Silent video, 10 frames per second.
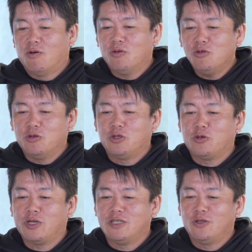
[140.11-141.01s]
ほとんどの
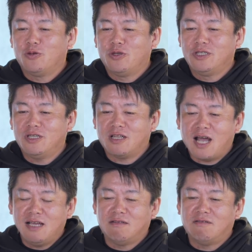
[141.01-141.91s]
人たちにとって実は
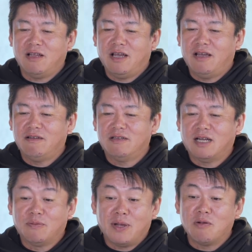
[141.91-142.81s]
タイって
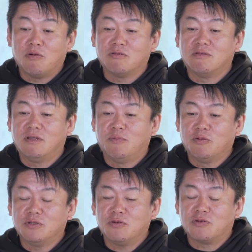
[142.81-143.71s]
あのバンコクって
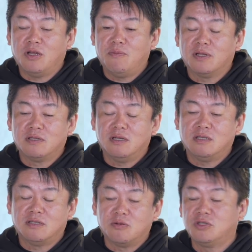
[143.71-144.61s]
ものすごく年末年
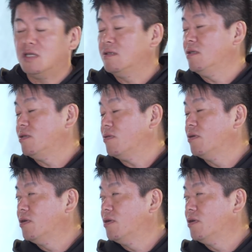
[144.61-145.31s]
始過ごしやすいんですよ。